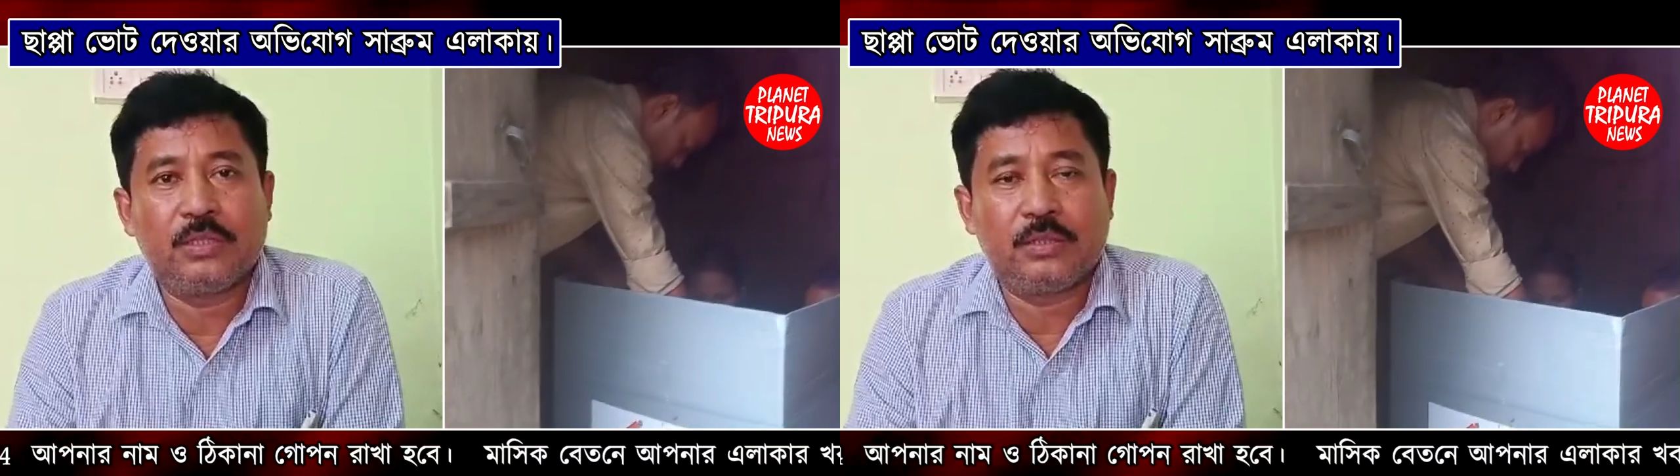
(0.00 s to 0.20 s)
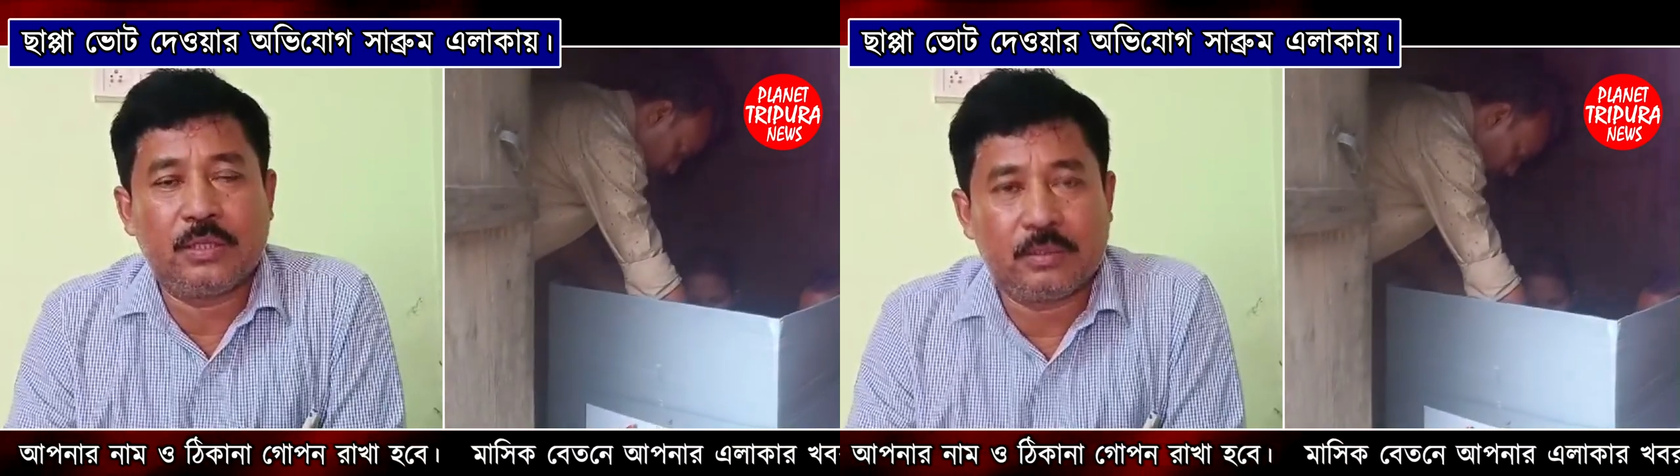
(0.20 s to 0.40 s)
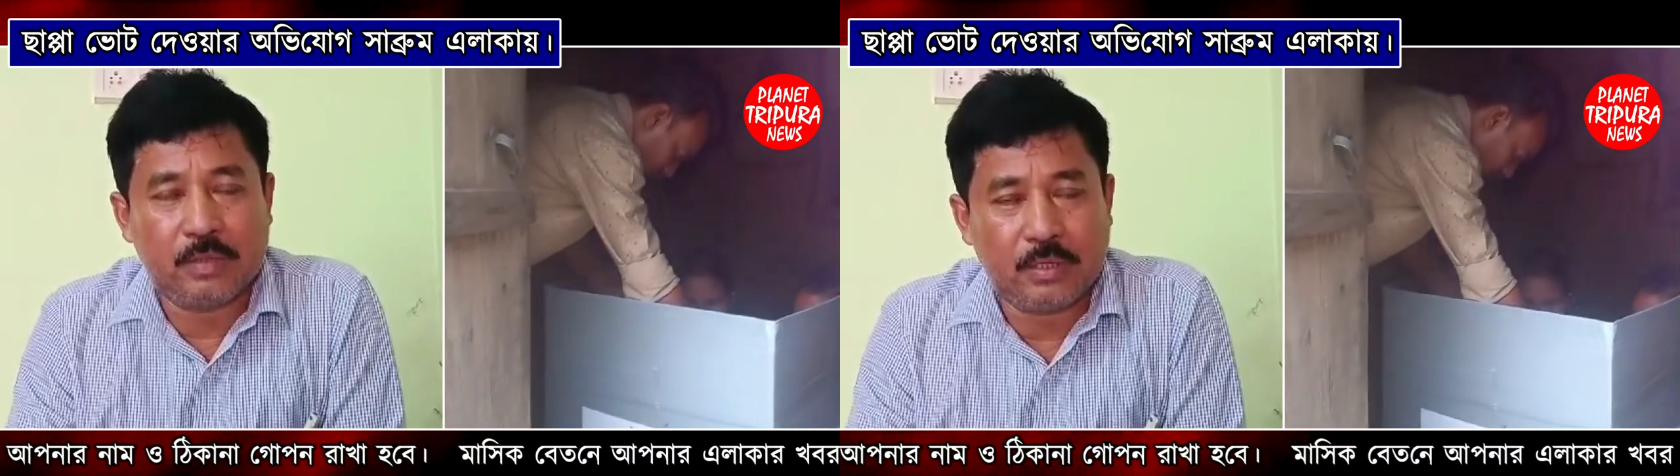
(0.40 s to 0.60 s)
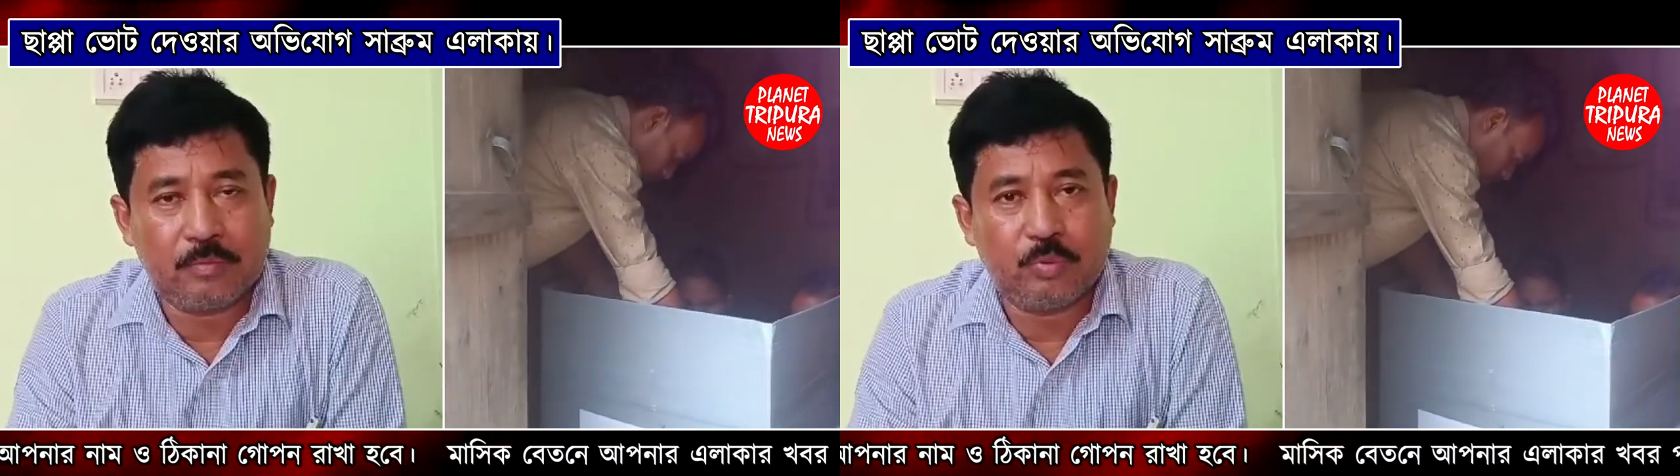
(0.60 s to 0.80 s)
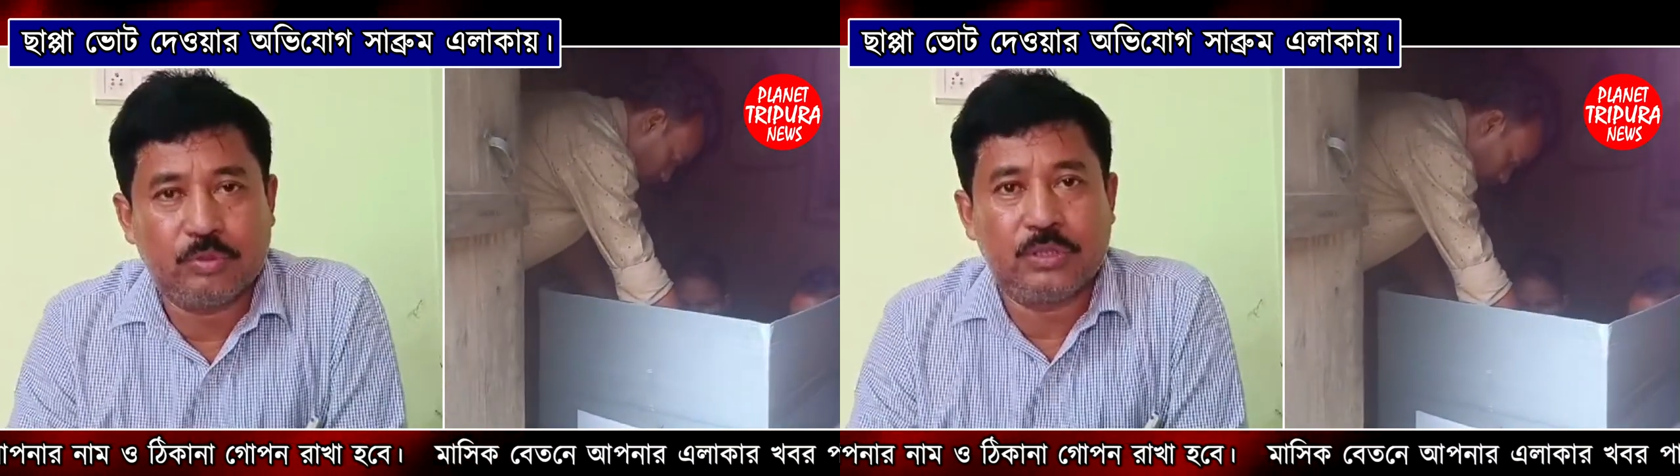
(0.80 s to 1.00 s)
দিতে
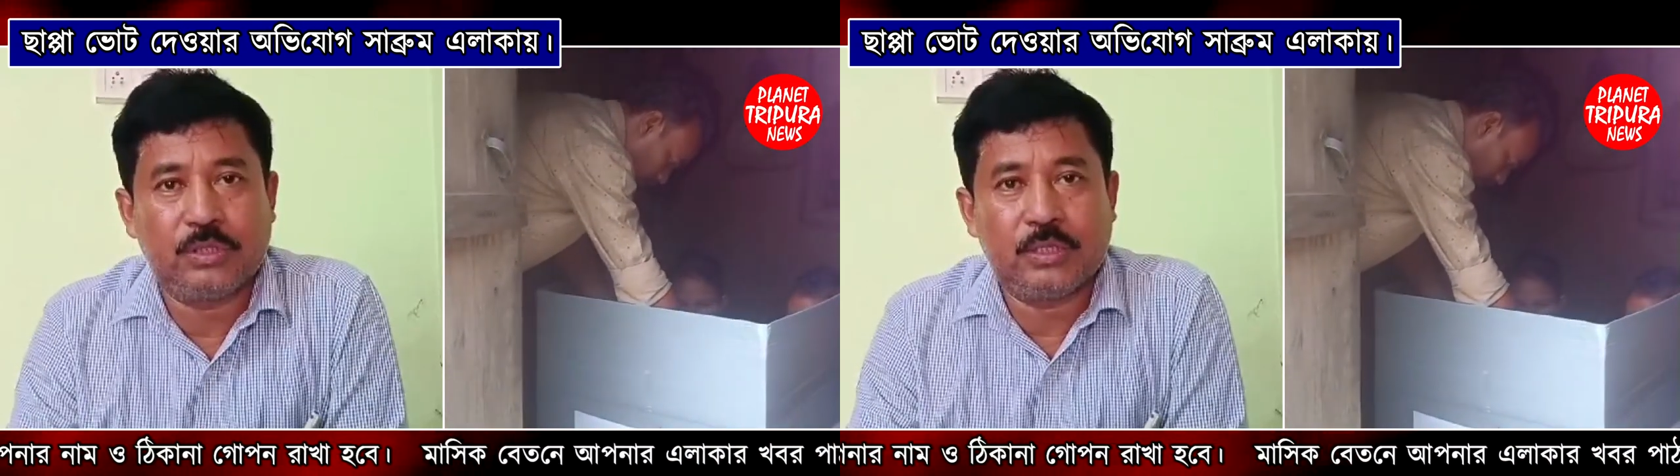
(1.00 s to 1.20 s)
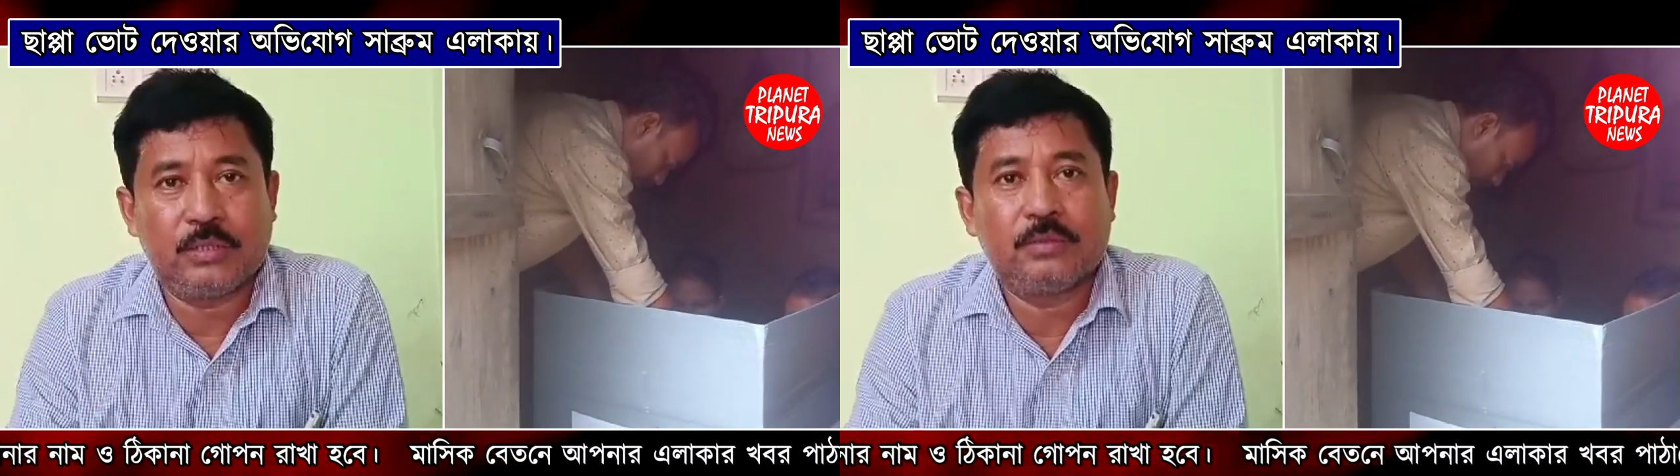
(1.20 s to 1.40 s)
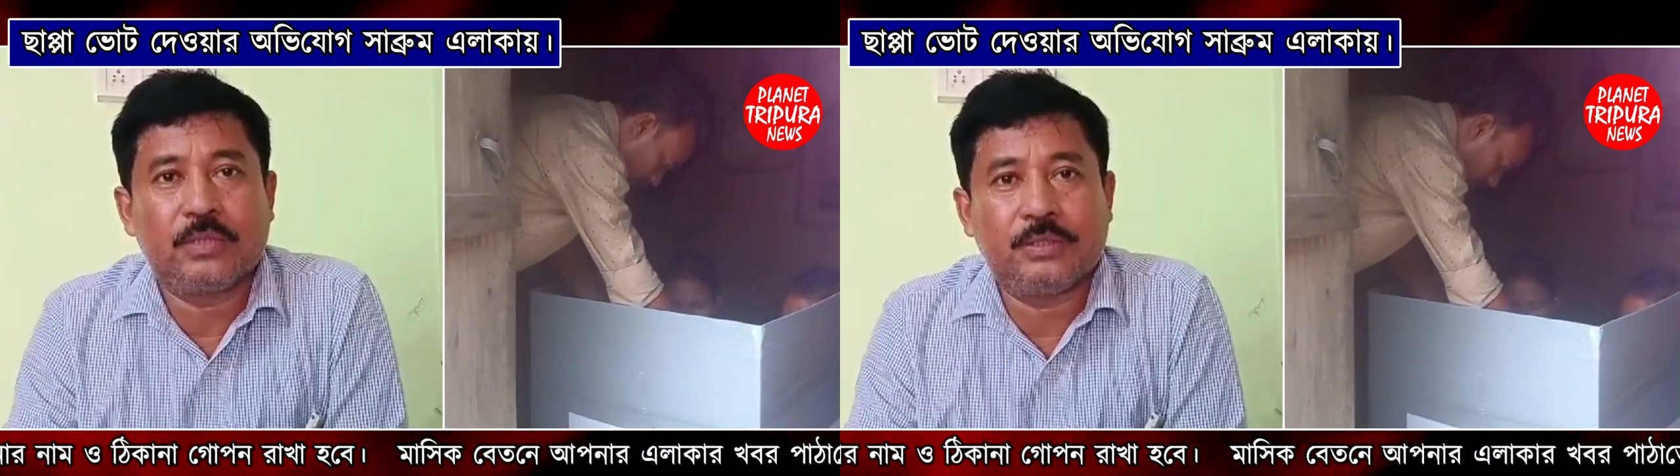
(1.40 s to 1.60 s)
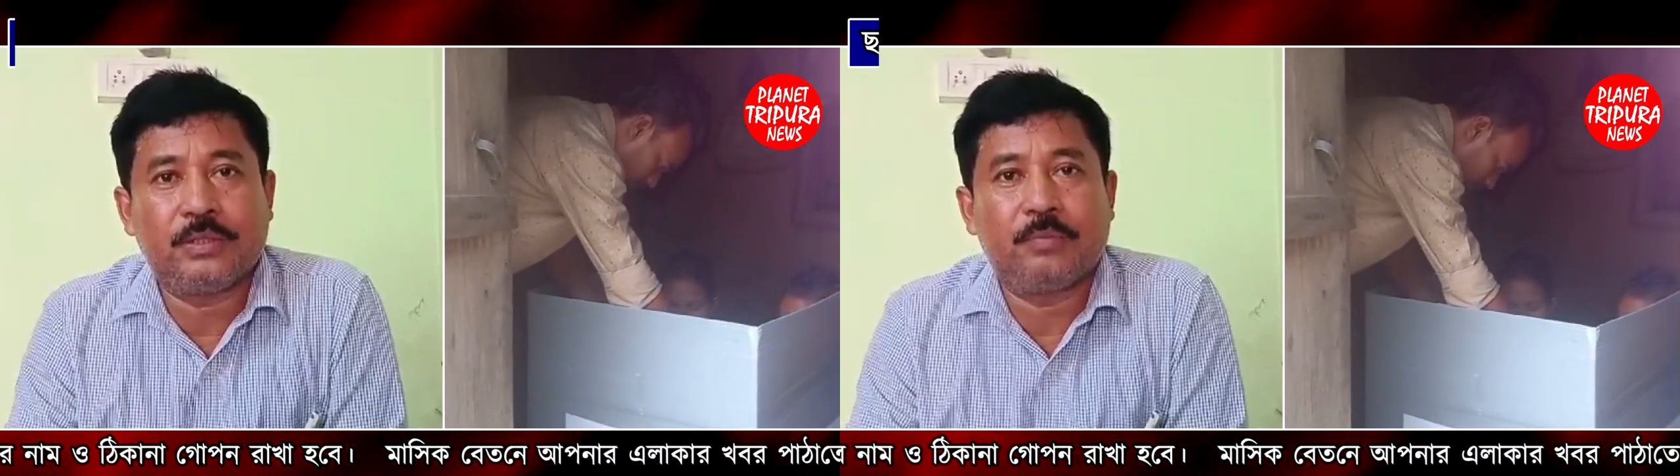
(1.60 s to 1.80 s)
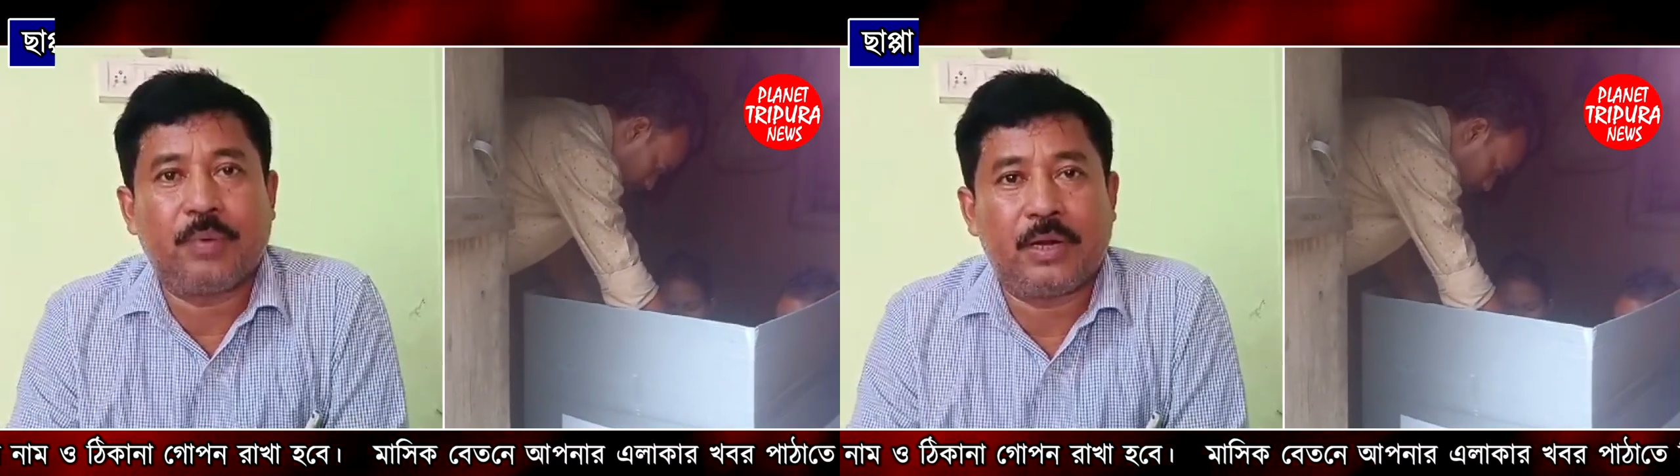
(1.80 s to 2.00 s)
ভোট দিতে যাইতে
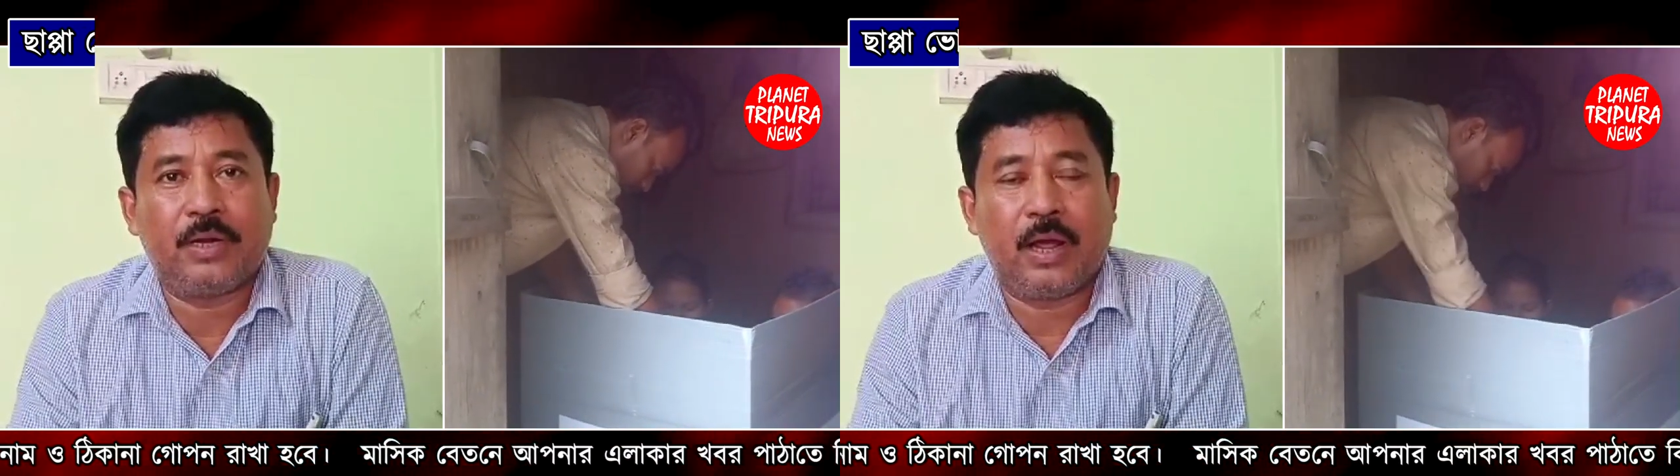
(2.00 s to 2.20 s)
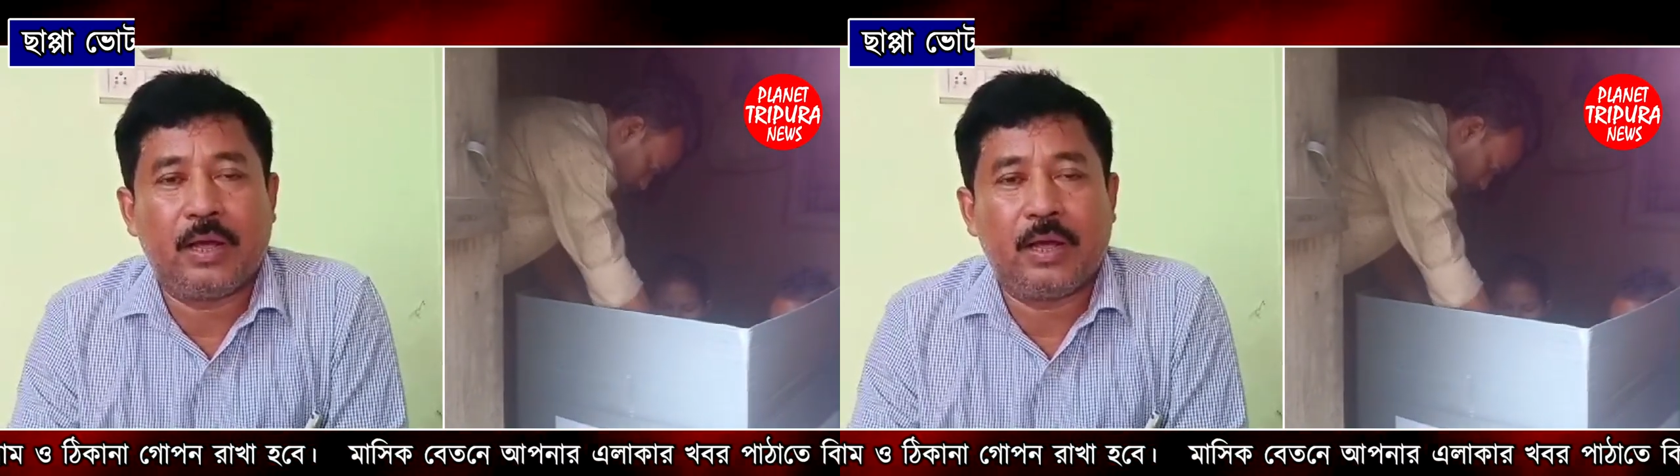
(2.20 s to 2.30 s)
পারেন না